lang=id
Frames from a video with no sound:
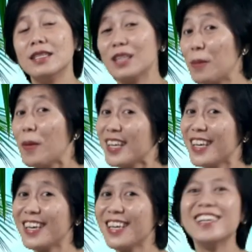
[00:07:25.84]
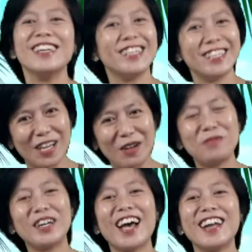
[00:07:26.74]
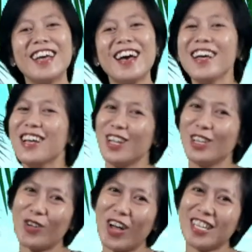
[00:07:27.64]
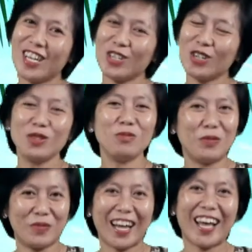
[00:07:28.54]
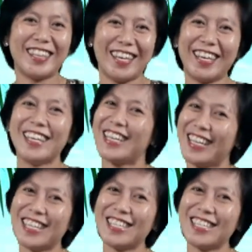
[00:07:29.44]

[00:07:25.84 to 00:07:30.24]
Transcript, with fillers: Selamat pagi, selamat berkarya. Tuhan Yesus memberkati kita